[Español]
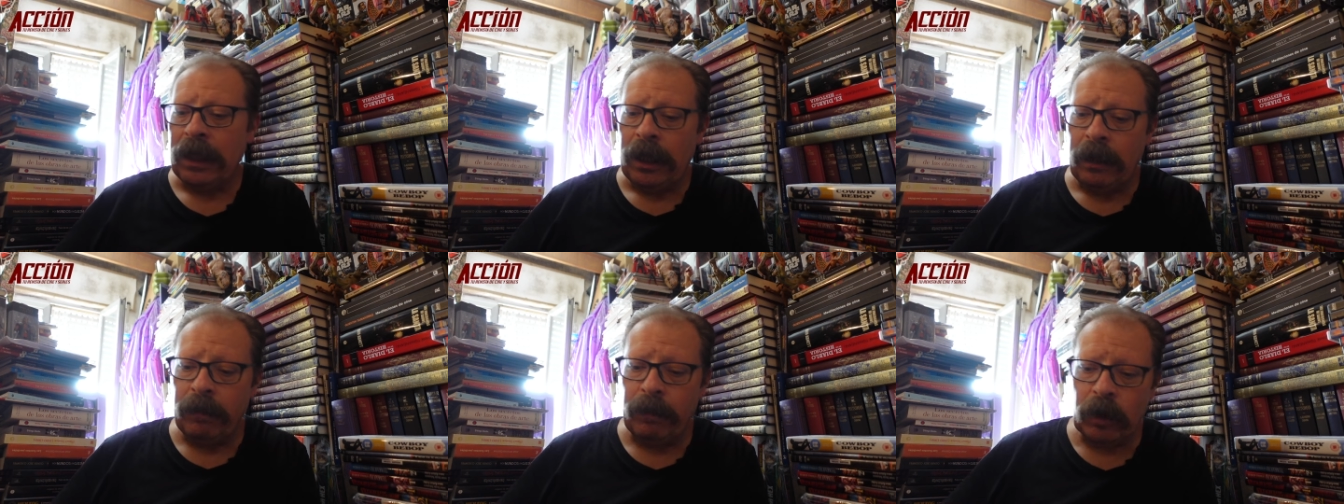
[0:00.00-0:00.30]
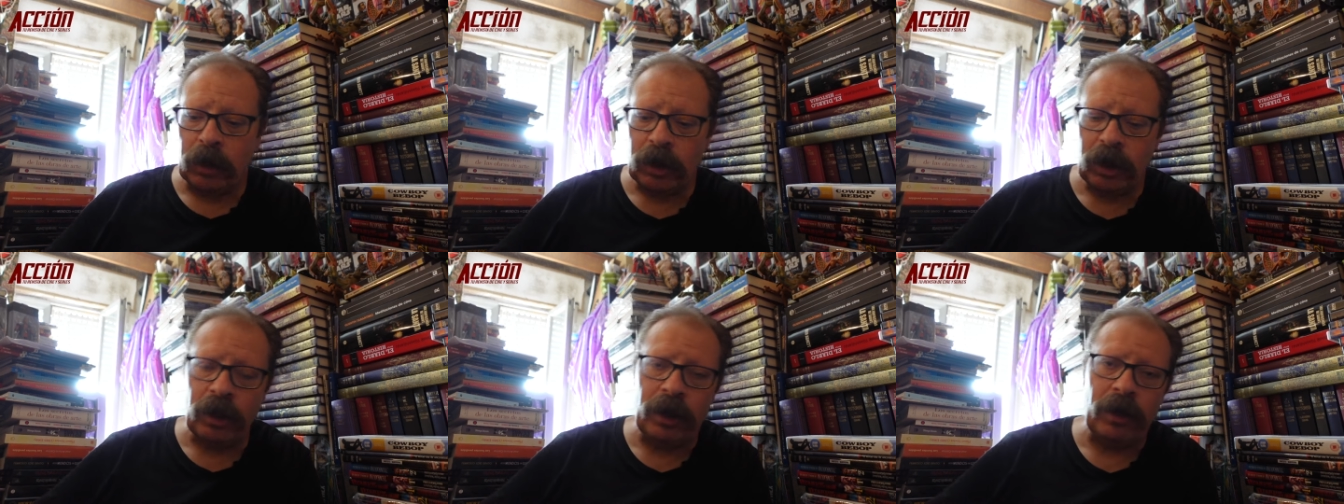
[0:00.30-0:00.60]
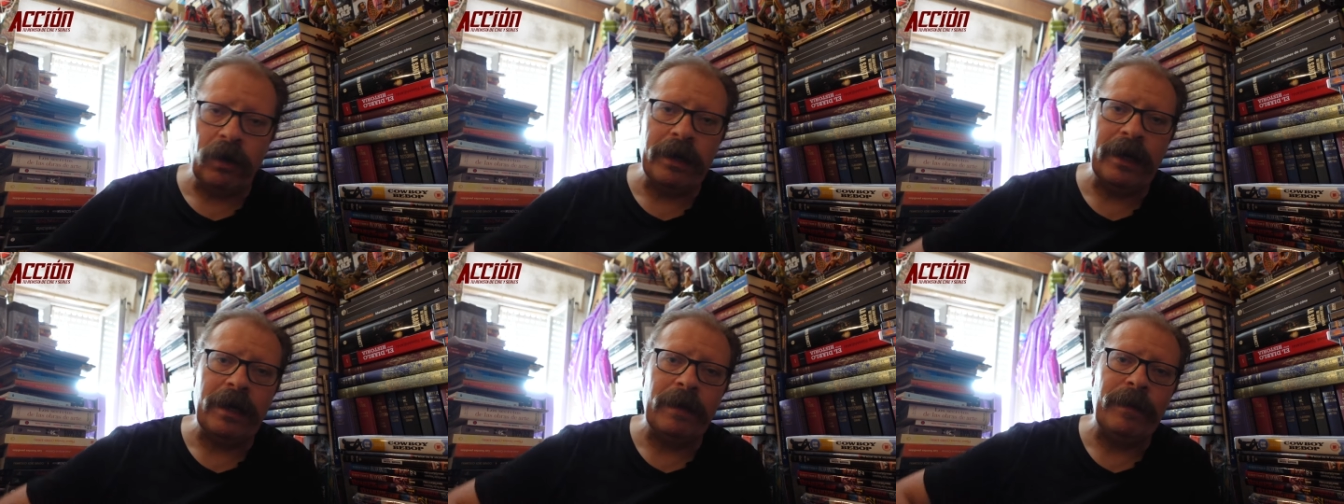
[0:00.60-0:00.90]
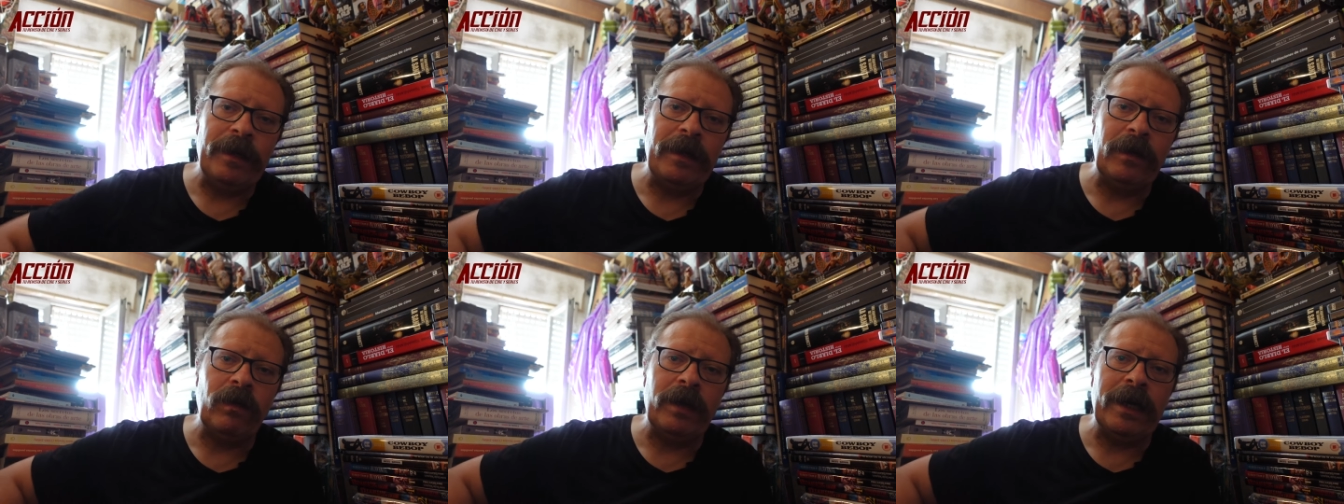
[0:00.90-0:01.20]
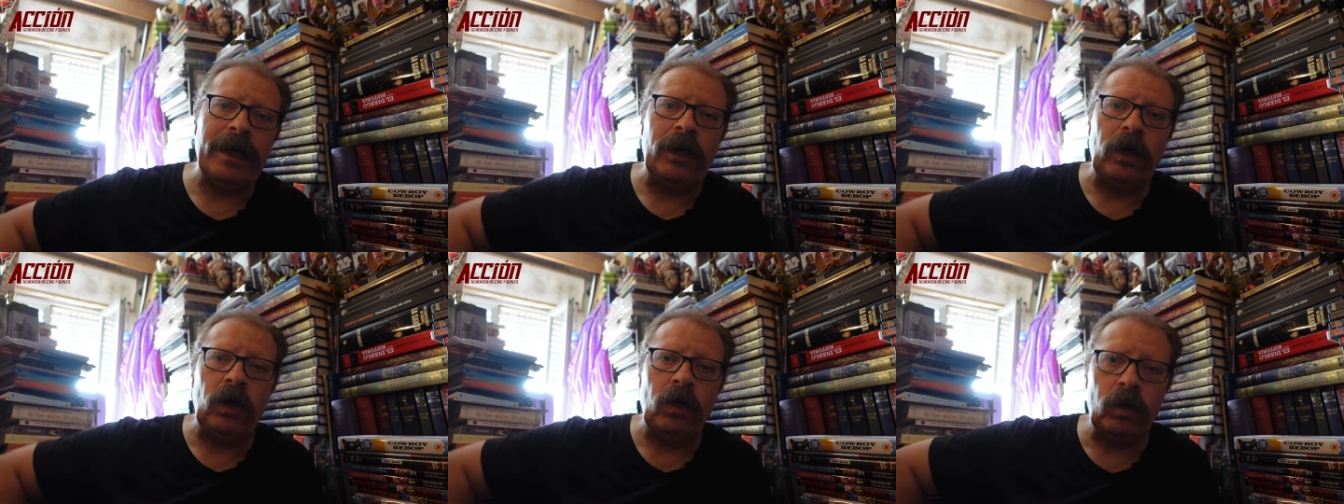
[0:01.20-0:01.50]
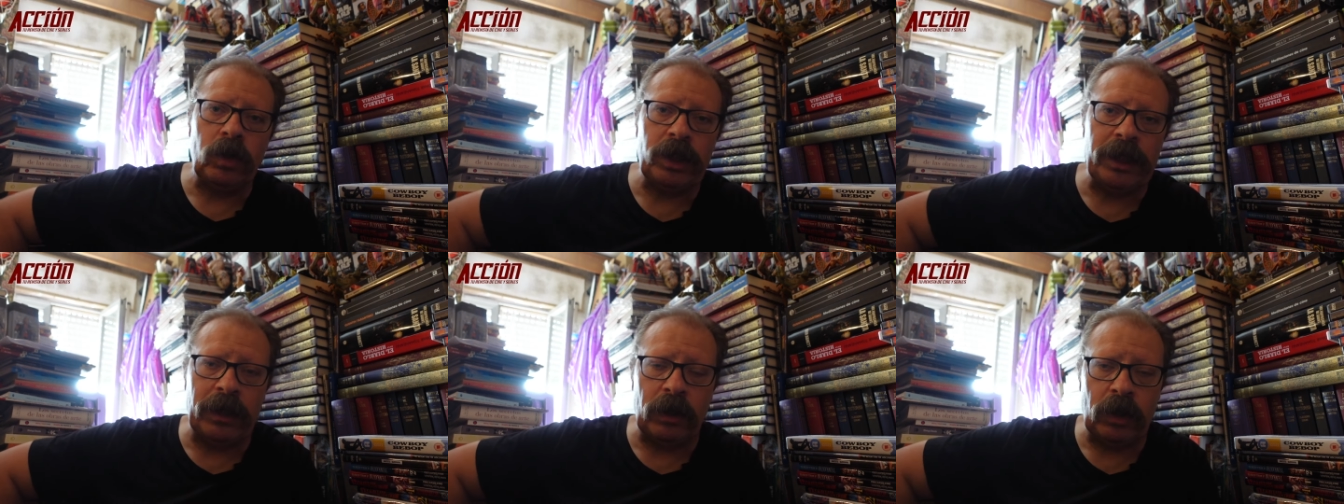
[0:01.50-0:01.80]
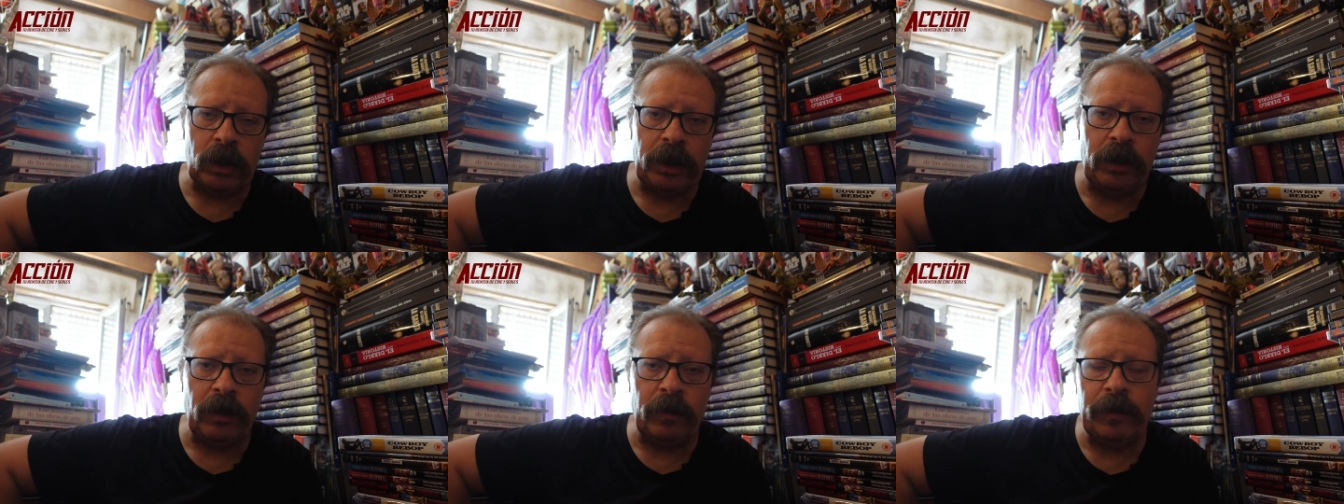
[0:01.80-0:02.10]
Y por eso digo que la película lucha
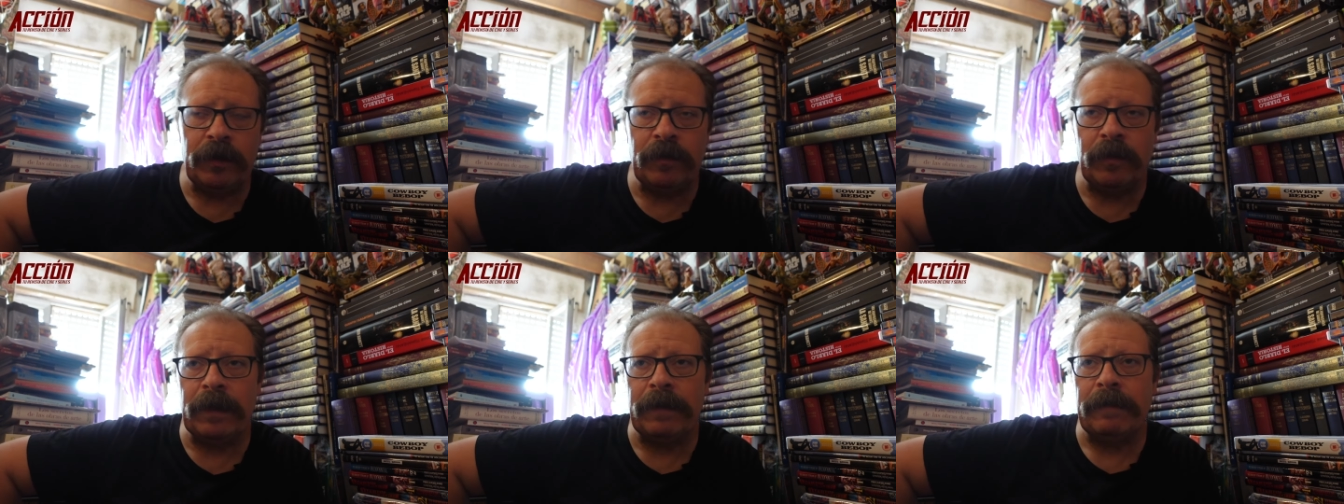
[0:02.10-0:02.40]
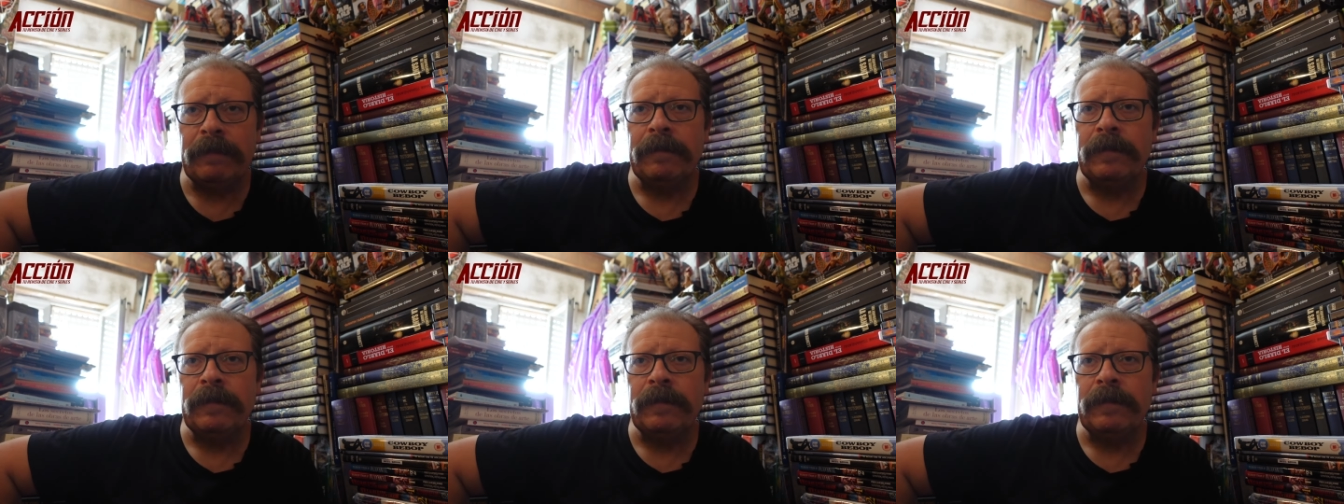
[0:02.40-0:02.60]
consigo misma,